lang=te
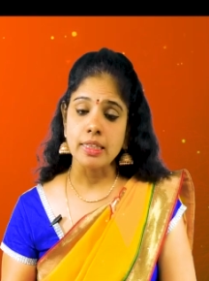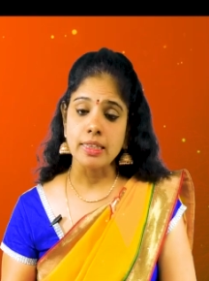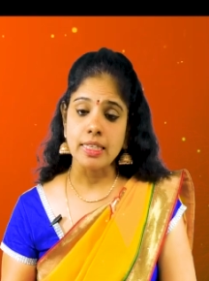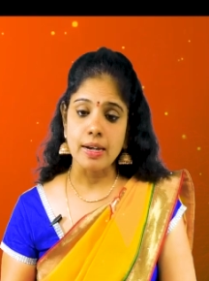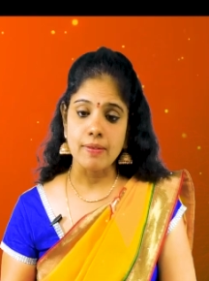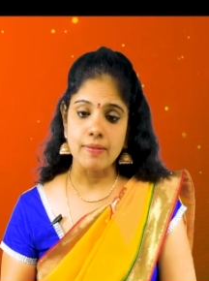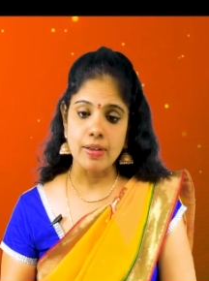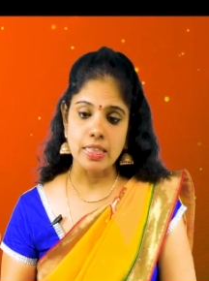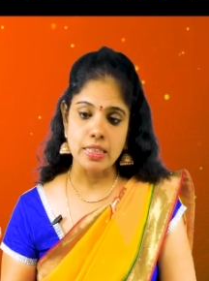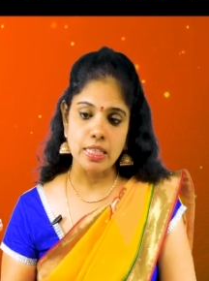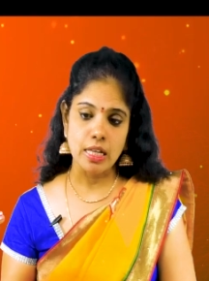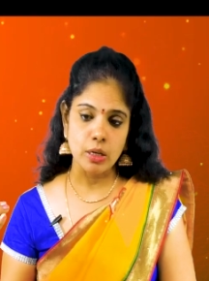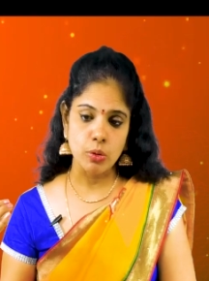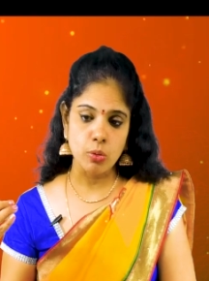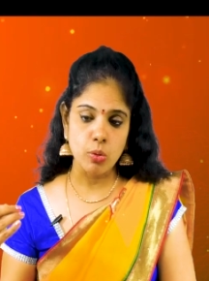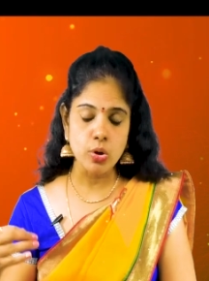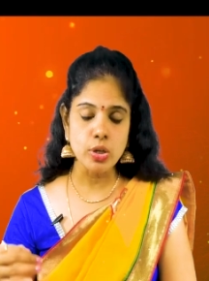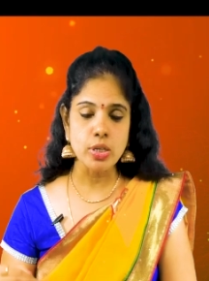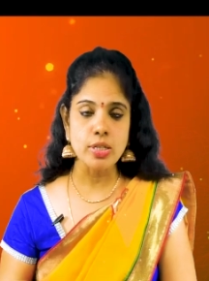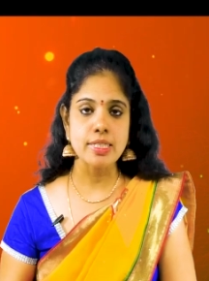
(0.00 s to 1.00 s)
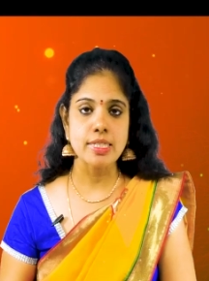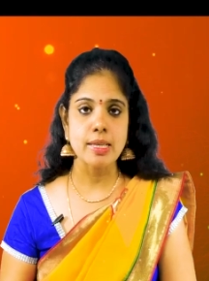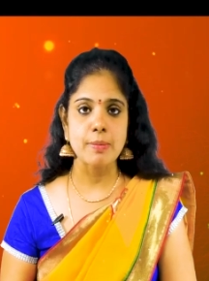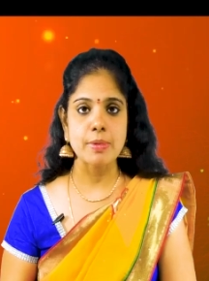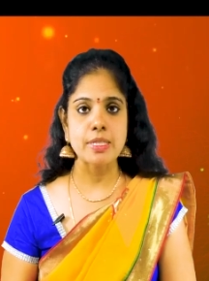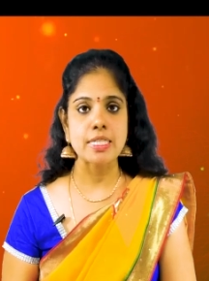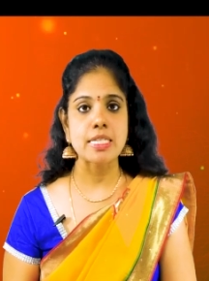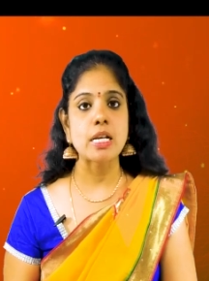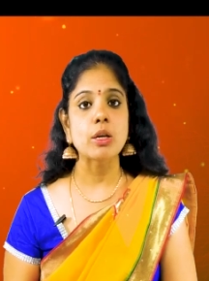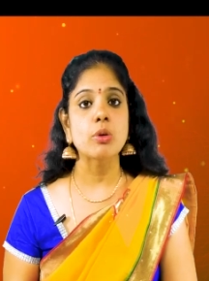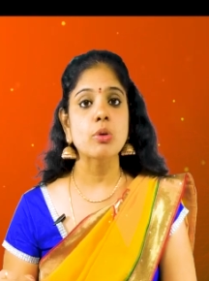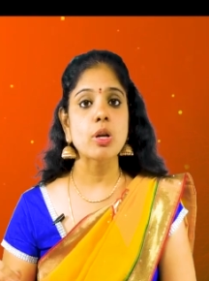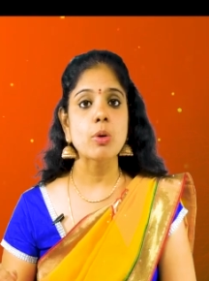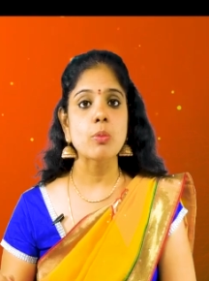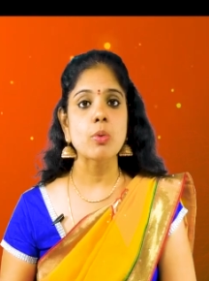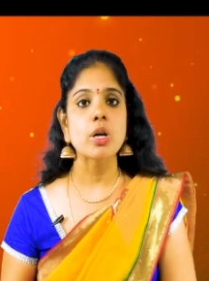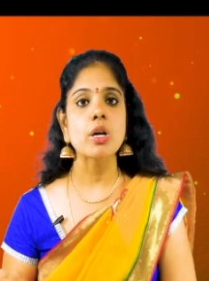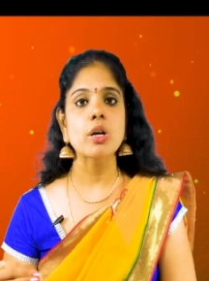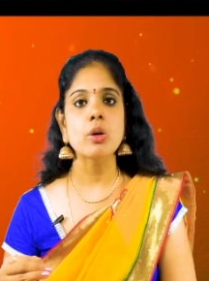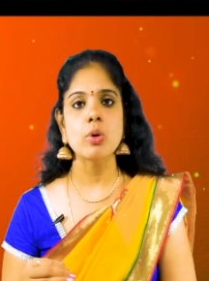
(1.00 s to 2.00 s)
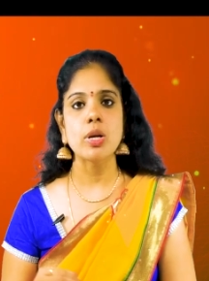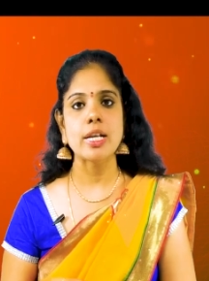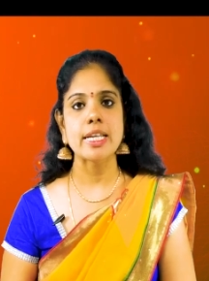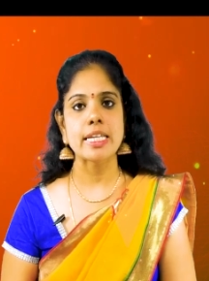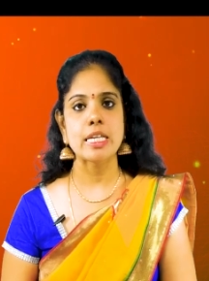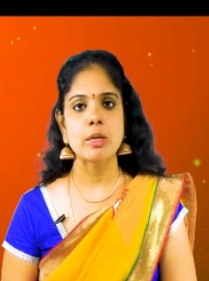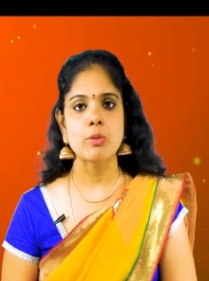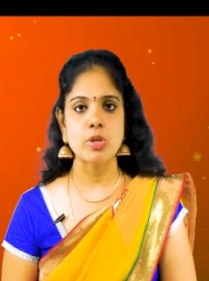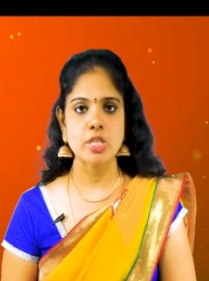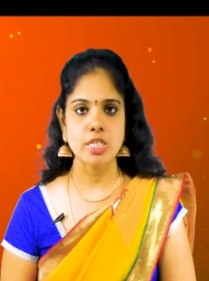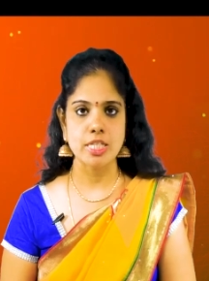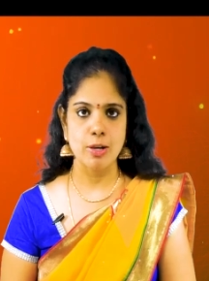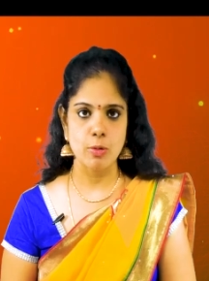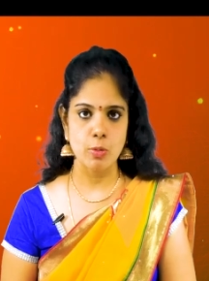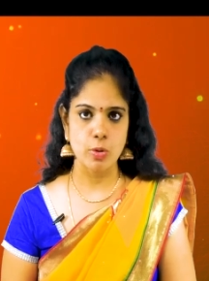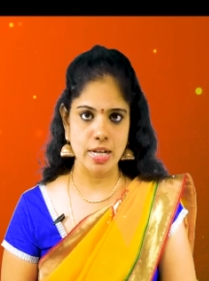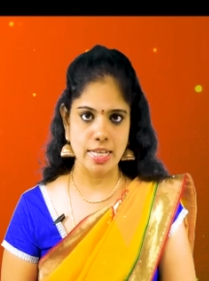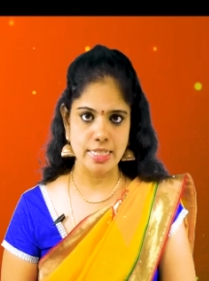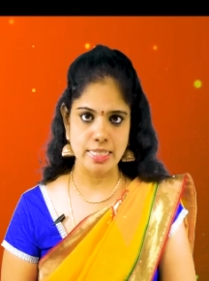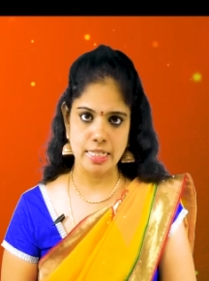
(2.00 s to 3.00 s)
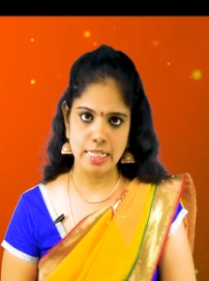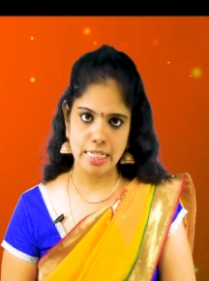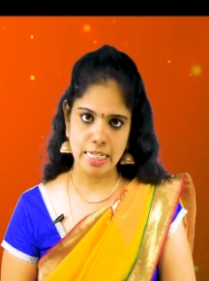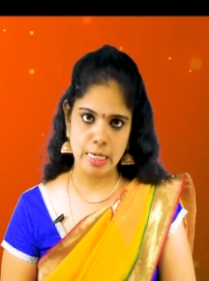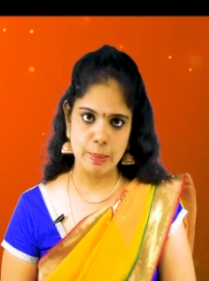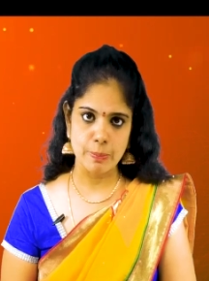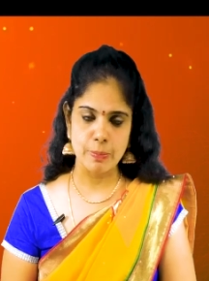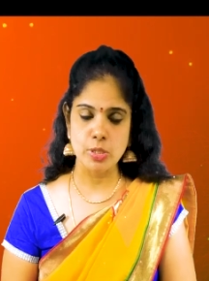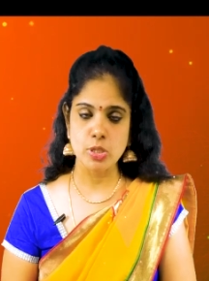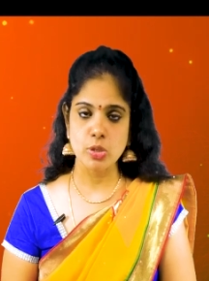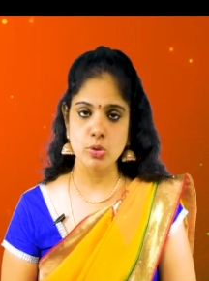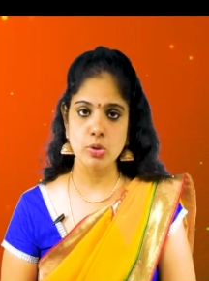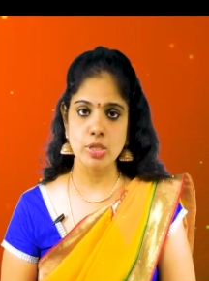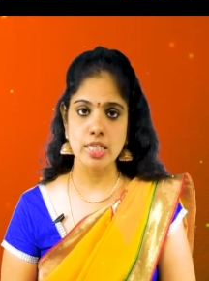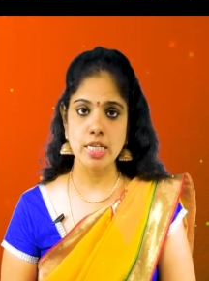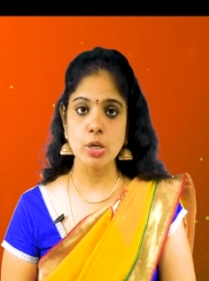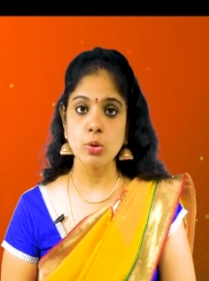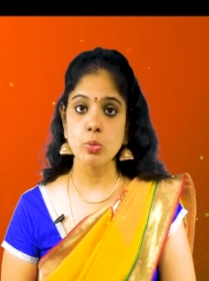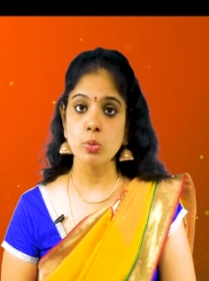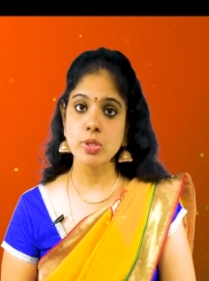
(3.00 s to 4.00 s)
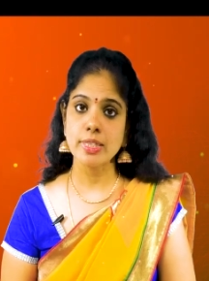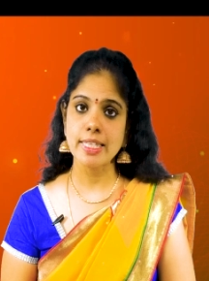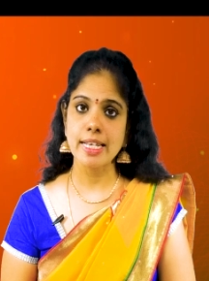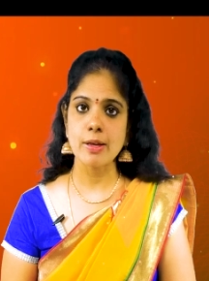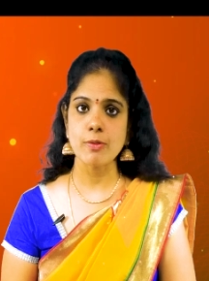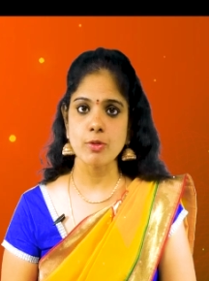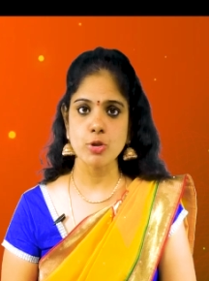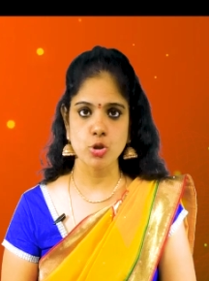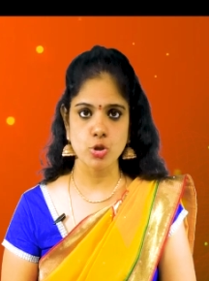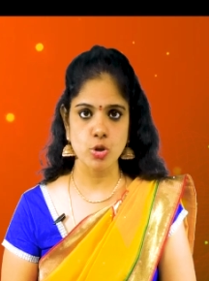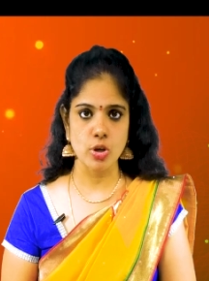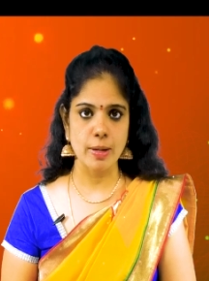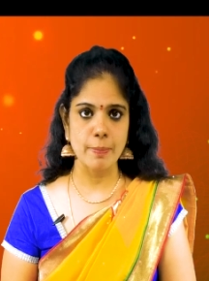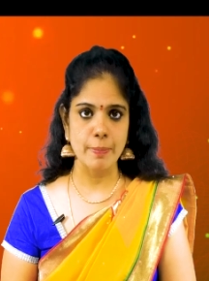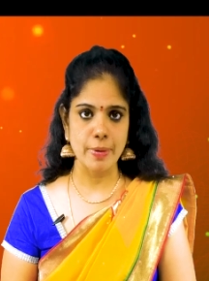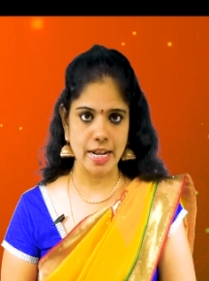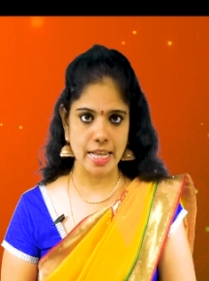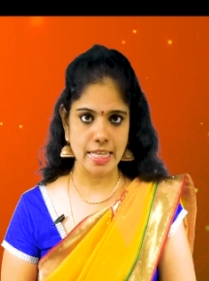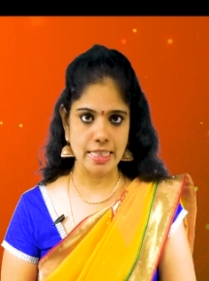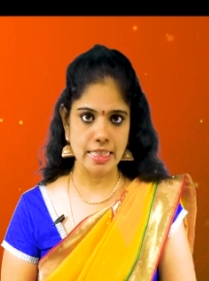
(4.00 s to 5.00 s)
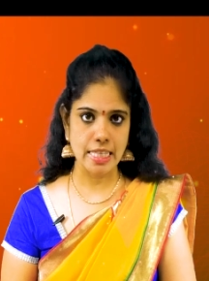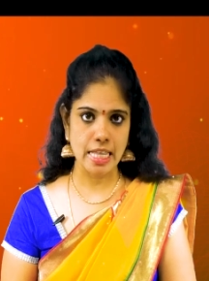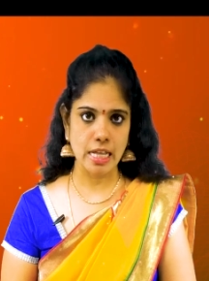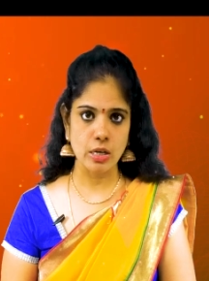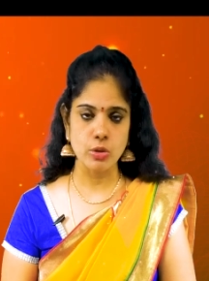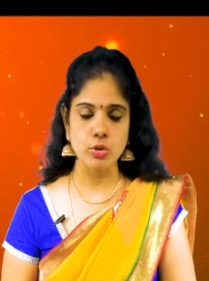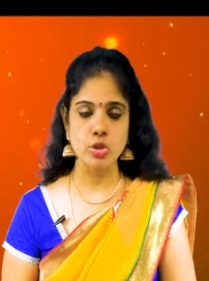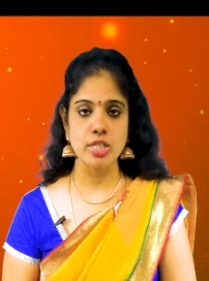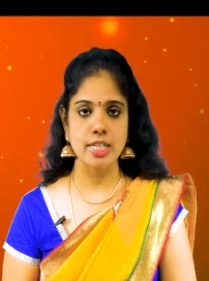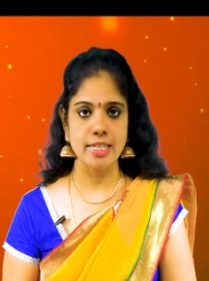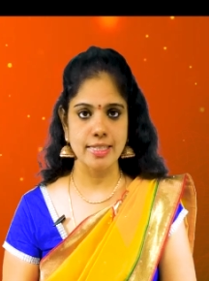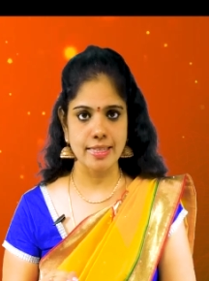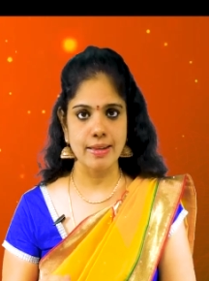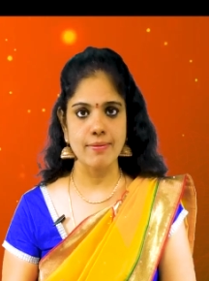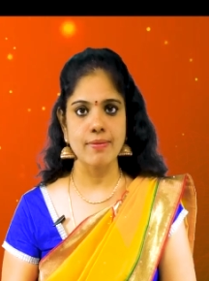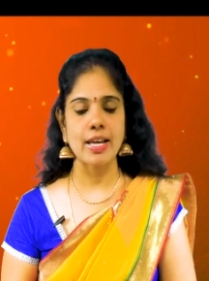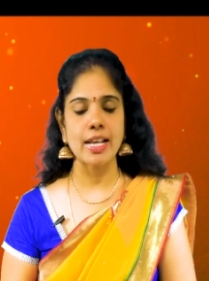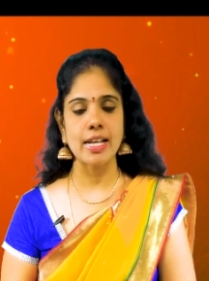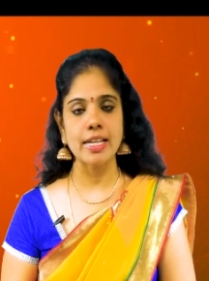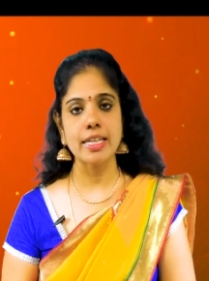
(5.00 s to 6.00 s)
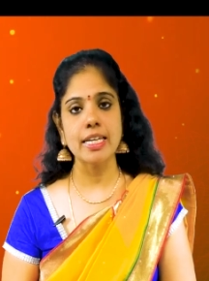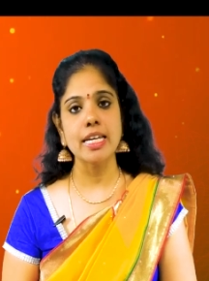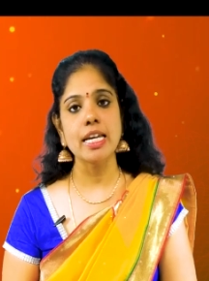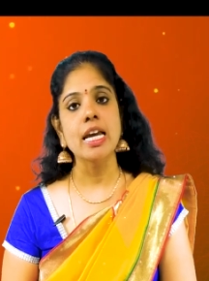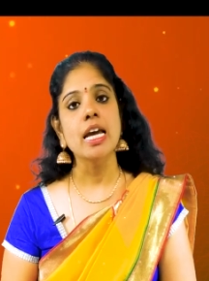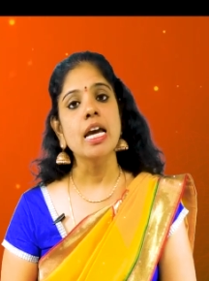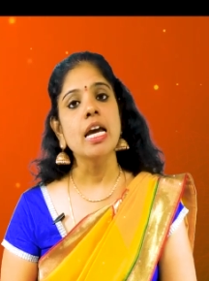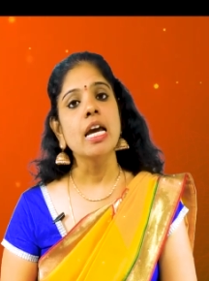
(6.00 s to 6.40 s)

తర్వాత కోర్టు సమస్యలు కూడా ఒక కొలిక్కి వచ్చే అవకాశం కనిపిస్తుంది నూతన ఉద్యోగ ప్రయత్నాలు చేసే వాళ్ళకి